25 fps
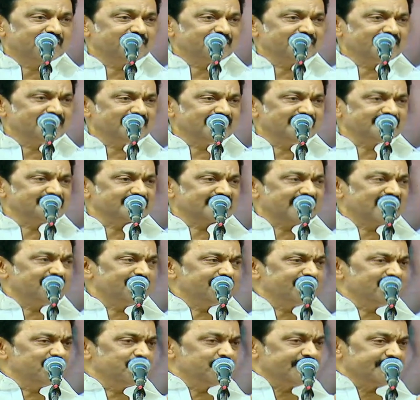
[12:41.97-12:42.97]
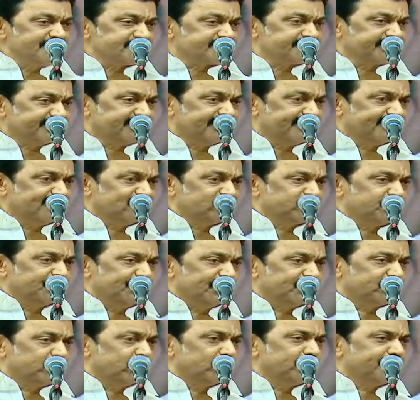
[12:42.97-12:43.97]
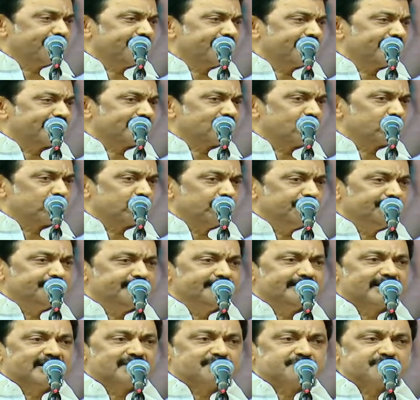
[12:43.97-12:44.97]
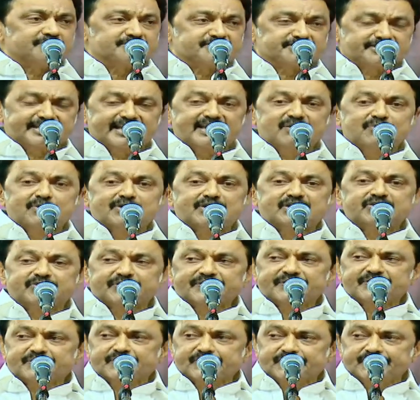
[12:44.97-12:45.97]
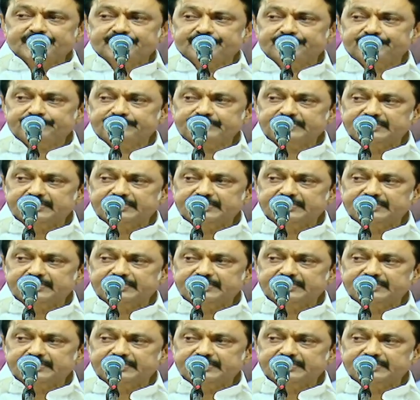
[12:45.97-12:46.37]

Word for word: அவையெல்லாம் திராவிட முன்னேற்ற கழகத்தினுடைய கொள்கைகளாக கொண்டு நாம் செயல்பட்டு வருகிறோம்